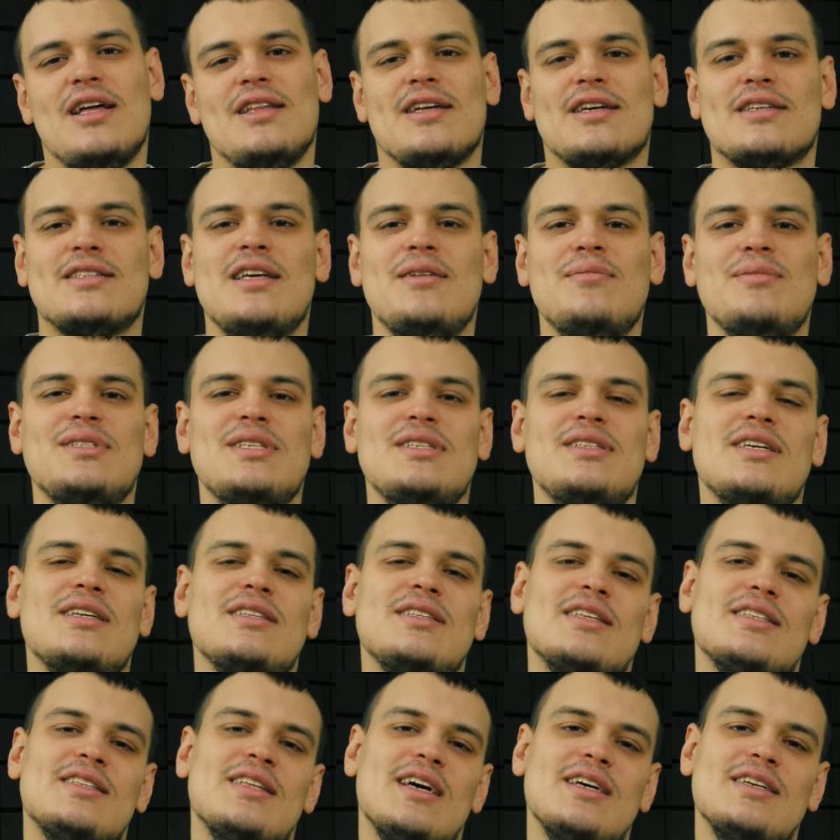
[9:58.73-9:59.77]
Nachdem Sie
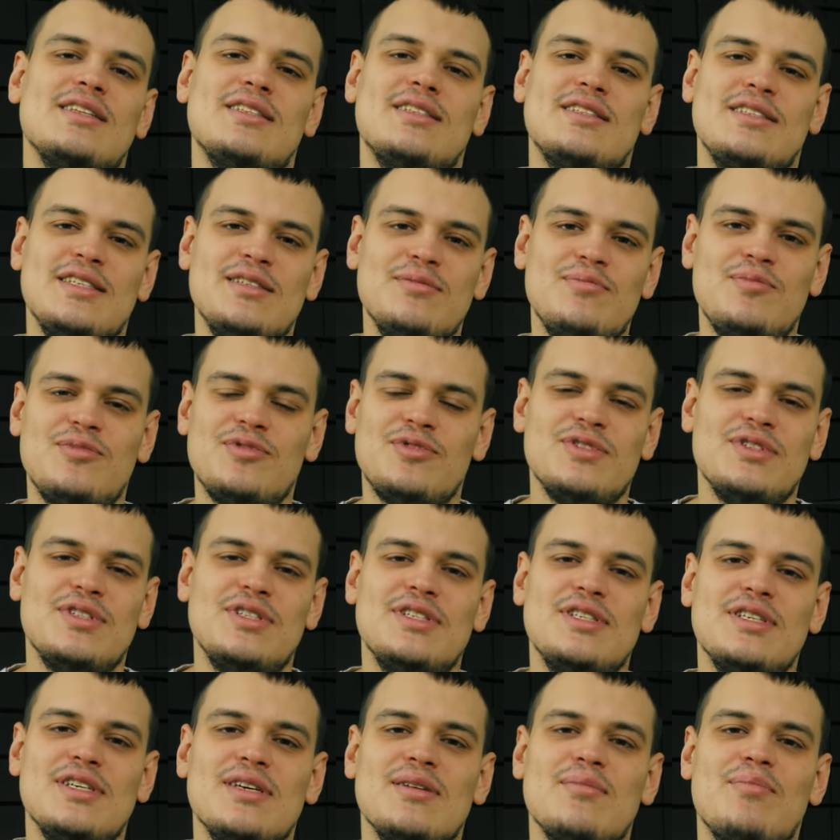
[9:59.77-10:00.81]
den Dateityp,
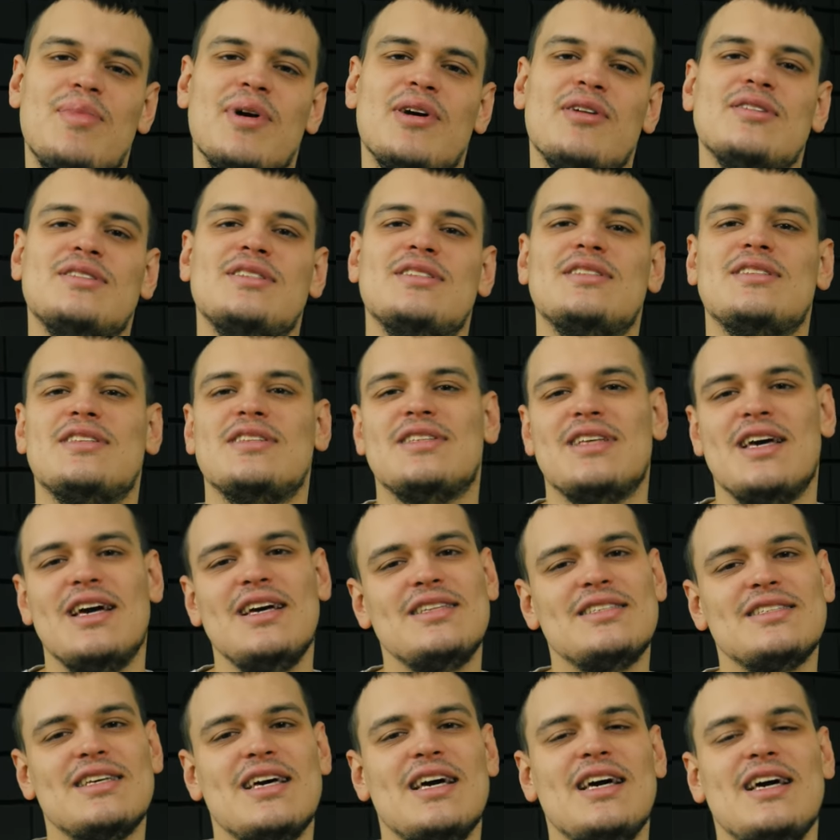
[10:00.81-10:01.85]
die
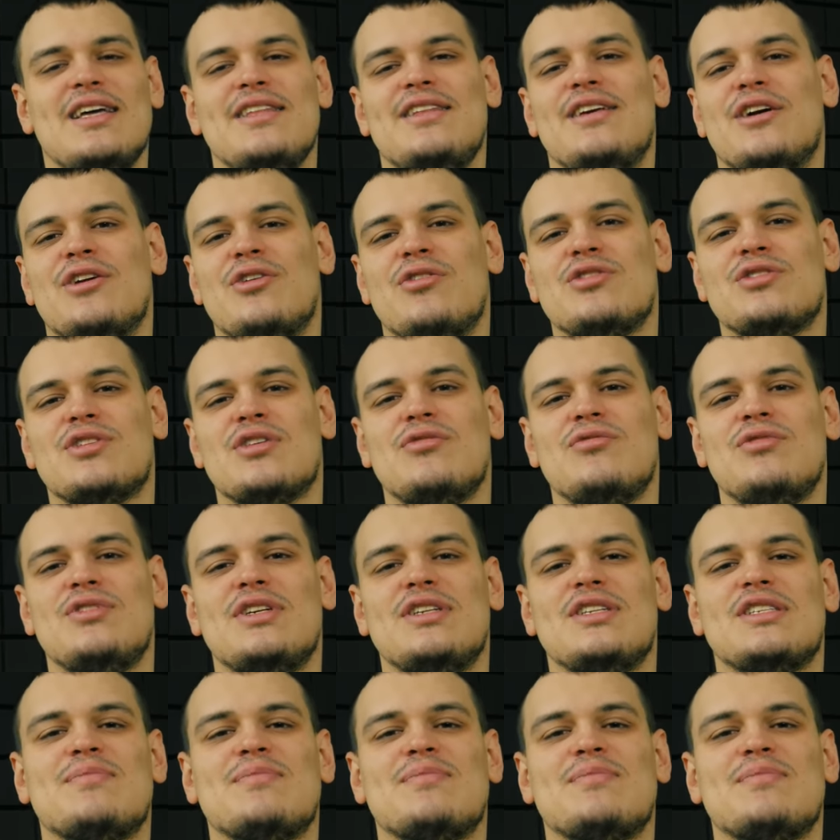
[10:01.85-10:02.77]
Periodizität, die Größe und den